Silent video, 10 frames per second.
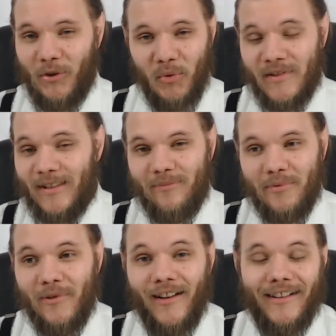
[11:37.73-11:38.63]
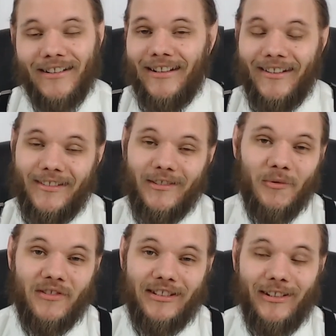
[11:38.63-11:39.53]
tout le début là était assez
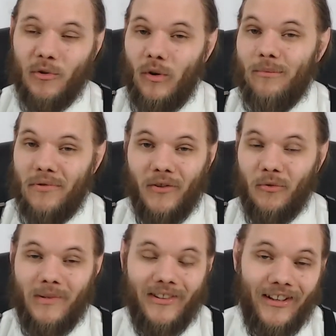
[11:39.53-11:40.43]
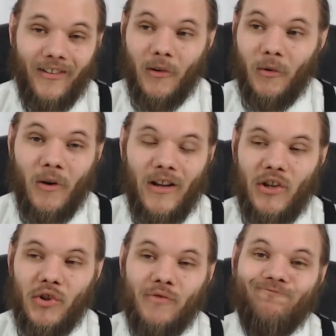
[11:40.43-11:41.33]
inutile. On aurait pu résumer ça en
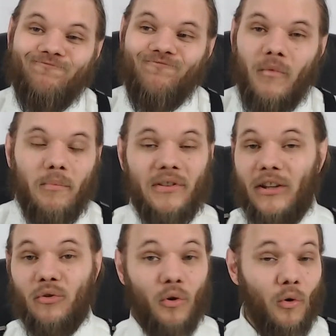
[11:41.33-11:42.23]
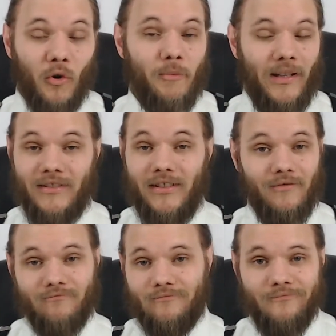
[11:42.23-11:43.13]
peut-être deux grosses
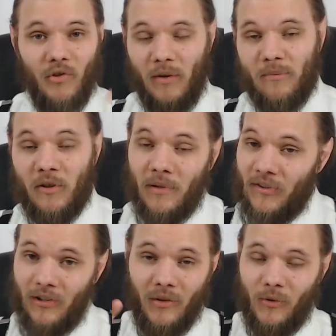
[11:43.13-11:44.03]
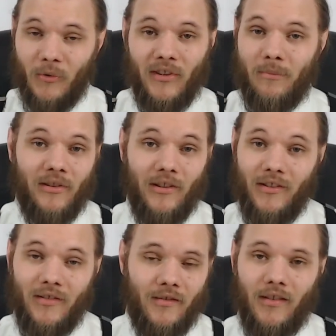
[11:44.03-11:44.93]
parties dans l'épisode précédent et dans cet
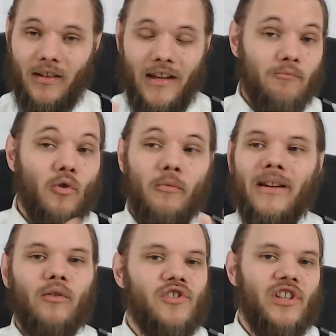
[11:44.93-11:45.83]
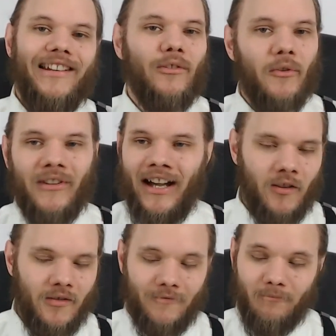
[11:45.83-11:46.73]
épisode, et, mieux mélanger les deux
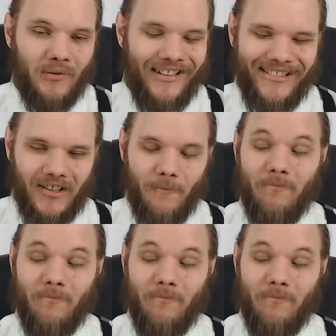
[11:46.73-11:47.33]
arcs, peut-être.